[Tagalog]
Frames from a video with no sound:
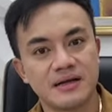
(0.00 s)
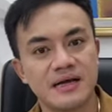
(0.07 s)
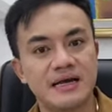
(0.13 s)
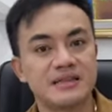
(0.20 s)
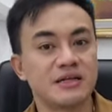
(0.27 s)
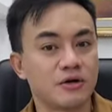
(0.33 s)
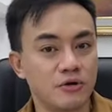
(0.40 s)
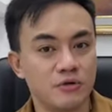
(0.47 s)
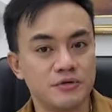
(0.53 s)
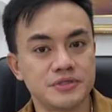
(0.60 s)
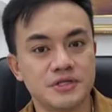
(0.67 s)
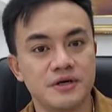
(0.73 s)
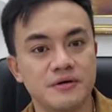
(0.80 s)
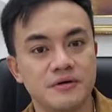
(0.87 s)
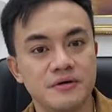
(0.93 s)
kahit na close
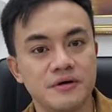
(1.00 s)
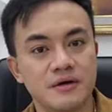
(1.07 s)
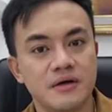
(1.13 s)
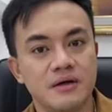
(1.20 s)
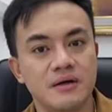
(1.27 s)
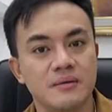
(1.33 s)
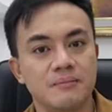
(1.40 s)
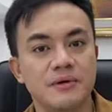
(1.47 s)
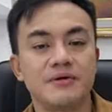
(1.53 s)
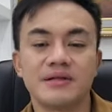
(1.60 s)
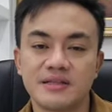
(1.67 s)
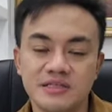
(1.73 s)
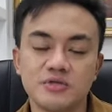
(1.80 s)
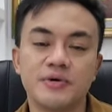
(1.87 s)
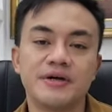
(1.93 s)
kayo. Pero
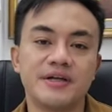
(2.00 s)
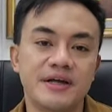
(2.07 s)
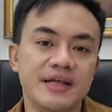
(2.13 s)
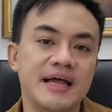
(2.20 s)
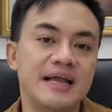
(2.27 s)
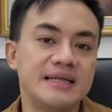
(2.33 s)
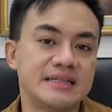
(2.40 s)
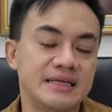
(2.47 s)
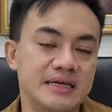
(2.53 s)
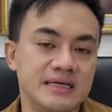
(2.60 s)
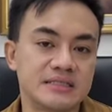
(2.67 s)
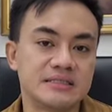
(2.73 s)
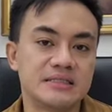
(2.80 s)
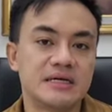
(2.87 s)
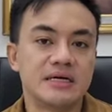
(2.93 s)
that is where the reality
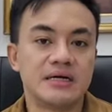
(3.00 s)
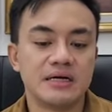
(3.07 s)
is.